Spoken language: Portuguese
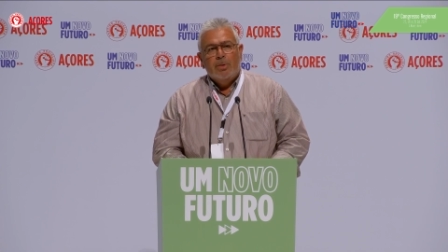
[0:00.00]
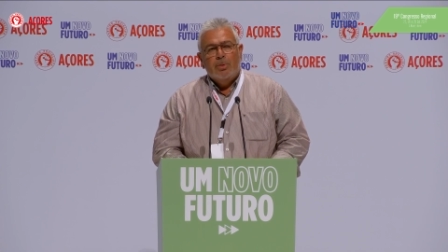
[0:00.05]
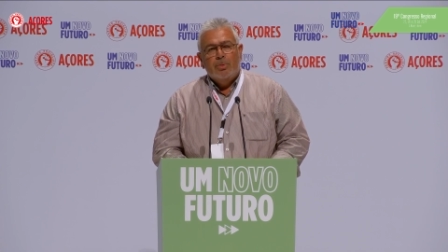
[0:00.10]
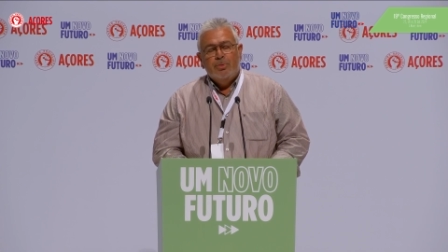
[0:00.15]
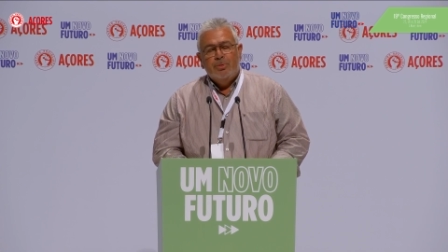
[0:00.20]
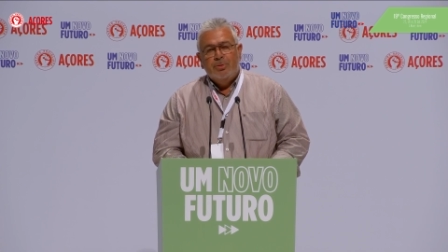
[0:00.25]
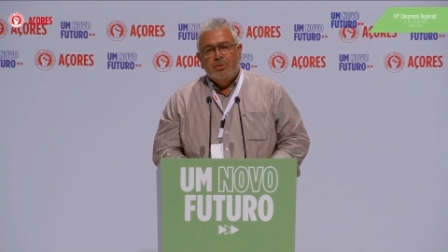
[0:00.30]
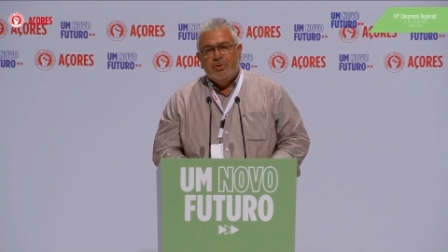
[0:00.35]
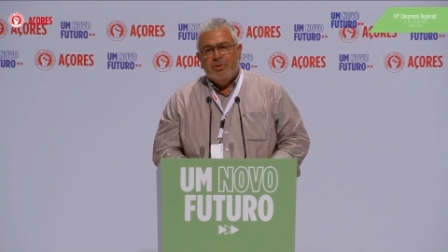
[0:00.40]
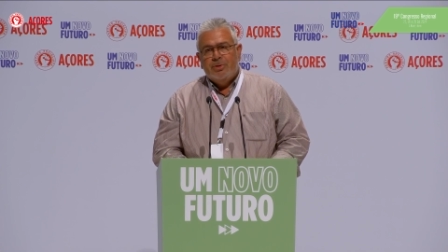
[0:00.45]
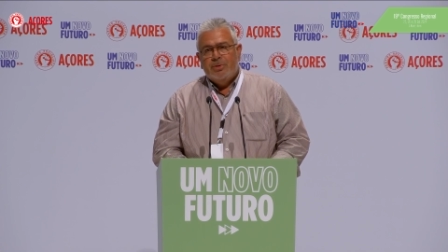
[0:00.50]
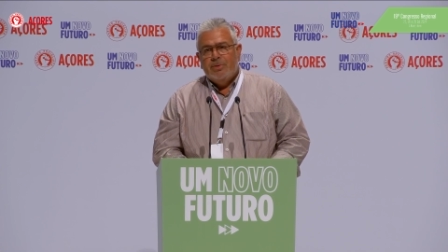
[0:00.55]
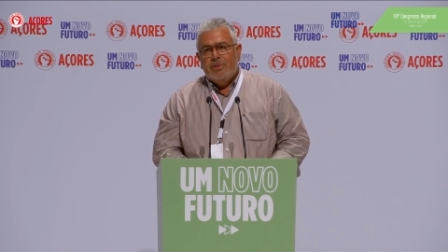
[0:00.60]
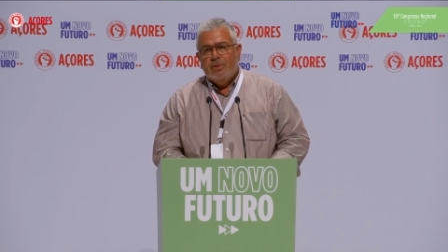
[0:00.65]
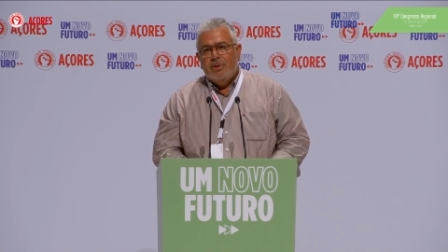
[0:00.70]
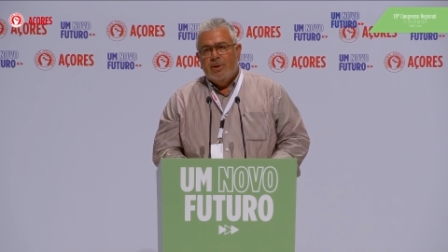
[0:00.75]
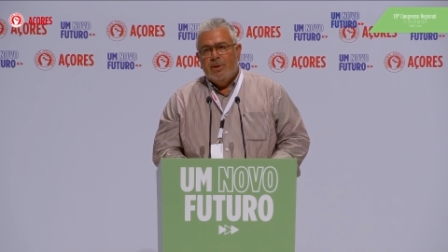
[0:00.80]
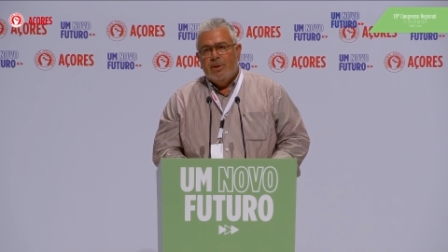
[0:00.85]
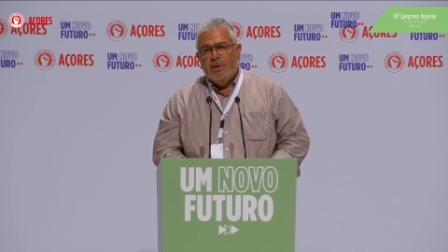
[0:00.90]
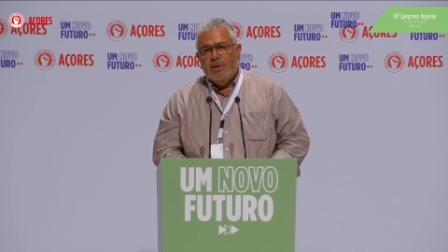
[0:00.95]
os,
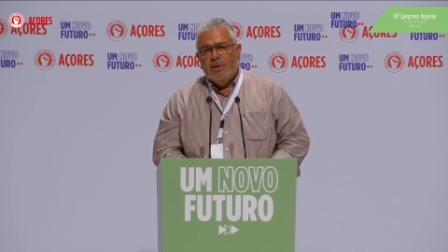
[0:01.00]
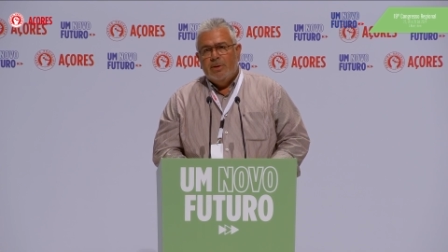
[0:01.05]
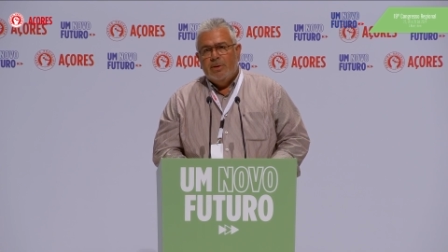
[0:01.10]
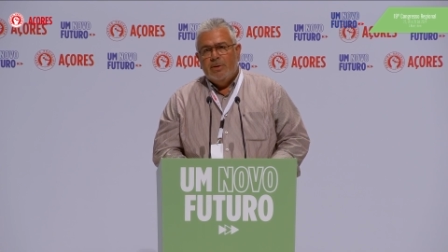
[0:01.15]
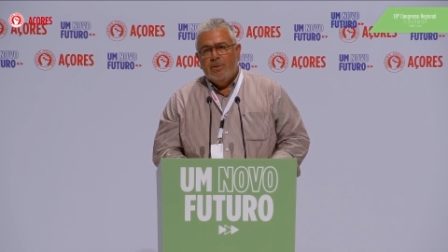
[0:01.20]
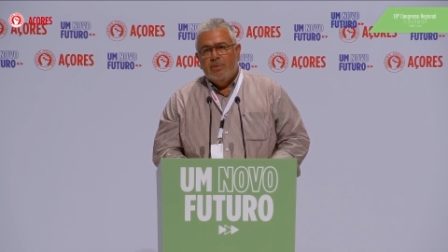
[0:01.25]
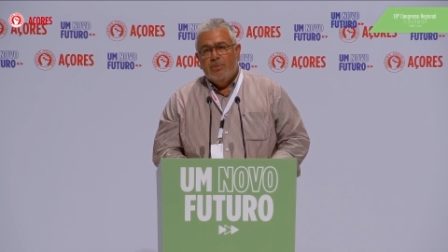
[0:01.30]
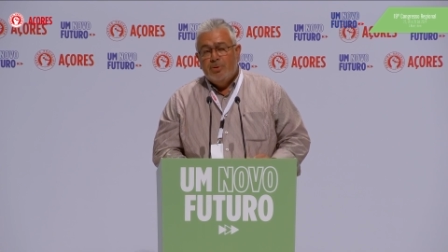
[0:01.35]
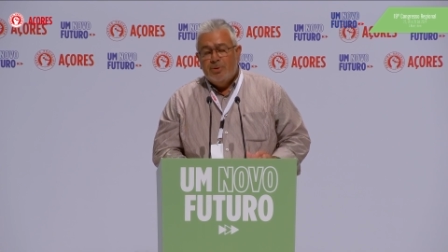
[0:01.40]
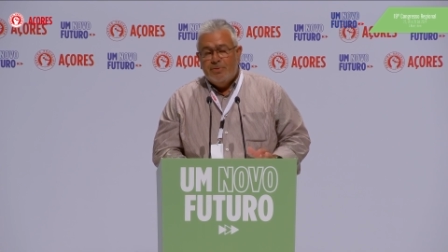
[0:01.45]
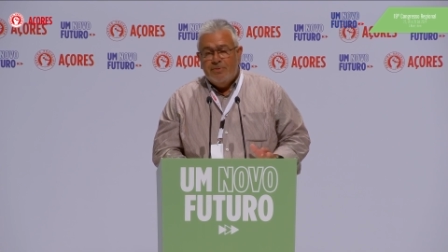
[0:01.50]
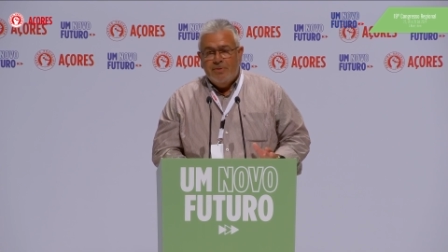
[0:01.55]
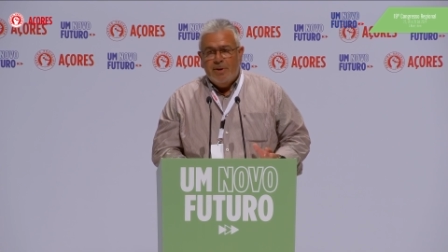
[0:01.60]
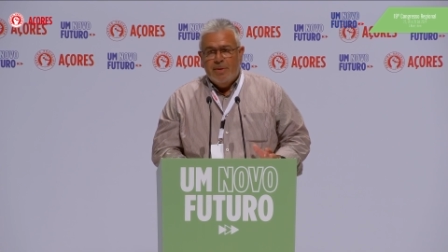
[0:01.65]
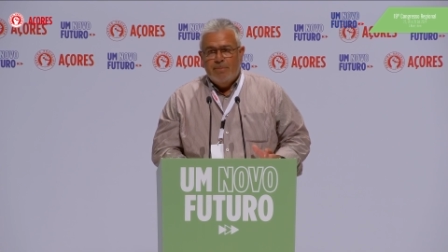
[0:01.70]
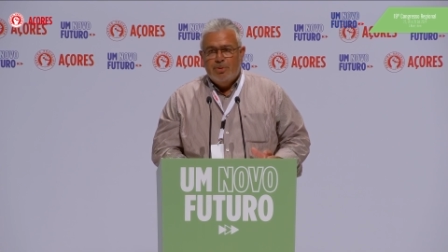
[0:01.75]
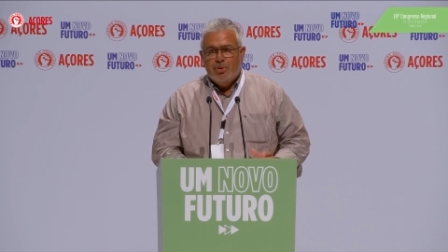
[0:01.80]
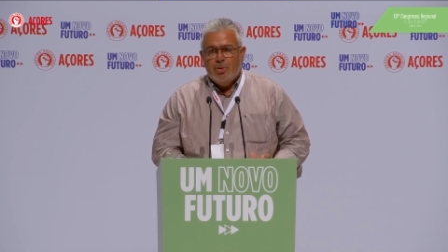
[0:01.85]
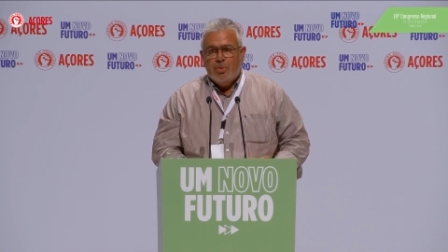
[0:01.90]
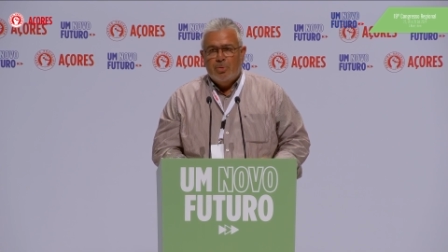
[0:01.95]
eh, nos
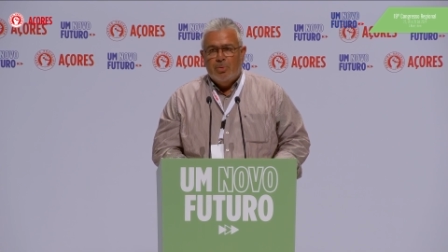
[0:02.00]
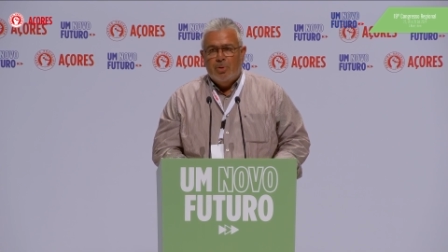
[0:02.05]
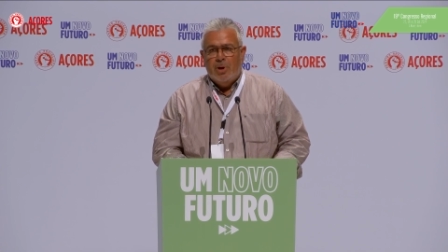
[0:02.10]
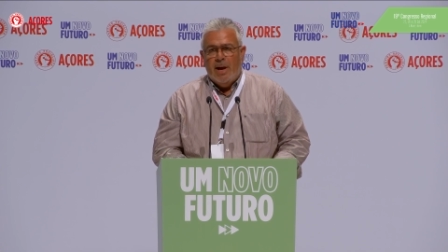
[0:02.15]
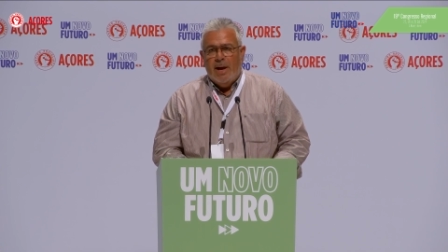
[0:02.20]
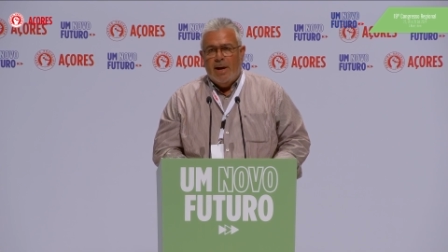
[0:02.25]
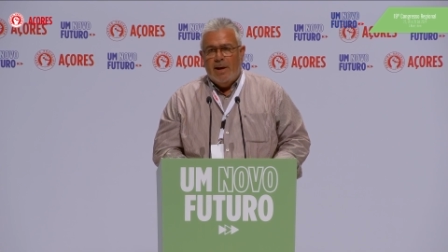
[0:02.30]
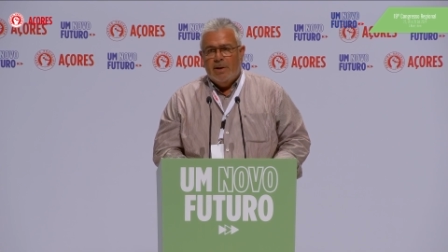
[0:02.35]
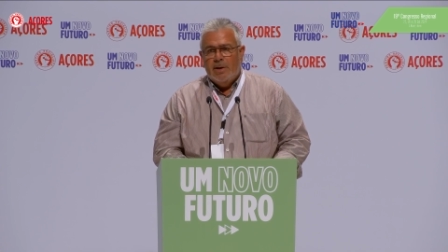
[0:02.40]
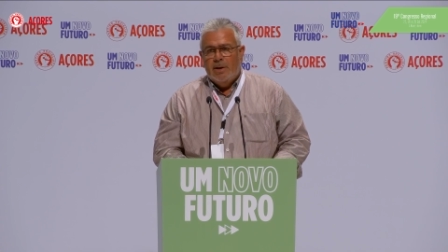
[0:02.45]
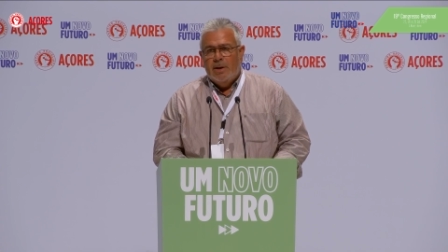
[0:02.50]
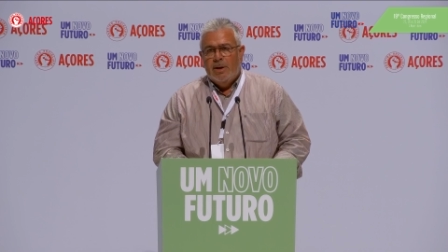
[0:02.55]
devemos orgulhar